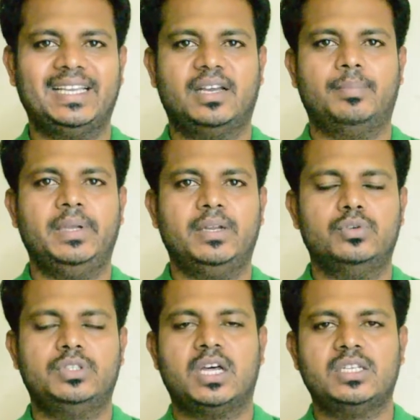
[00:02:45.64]
ఇంకా మీరు
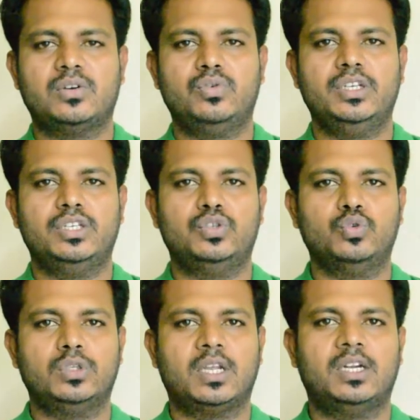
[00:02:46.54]
ఛార్జర్ గురించి
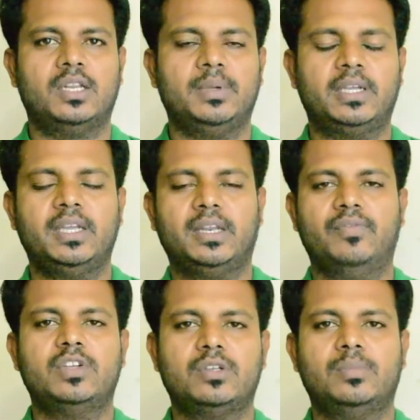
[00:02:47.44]
చూసారంటే మీకు
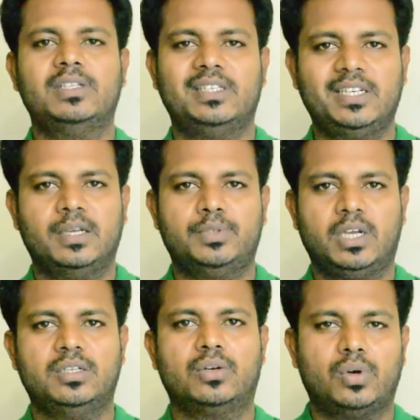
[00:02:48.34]
రివర్సబుల్ సీ టైప్
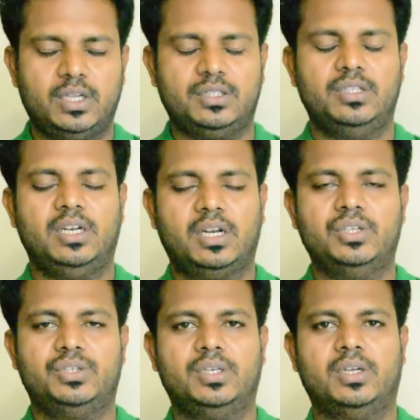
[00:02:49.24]
ఛార్జర్ కూడా దీంట్లో
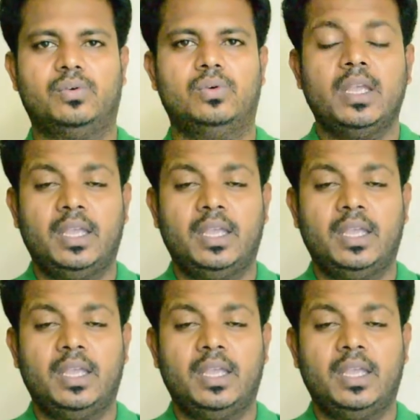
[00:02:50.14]
ఇచ్చిండారు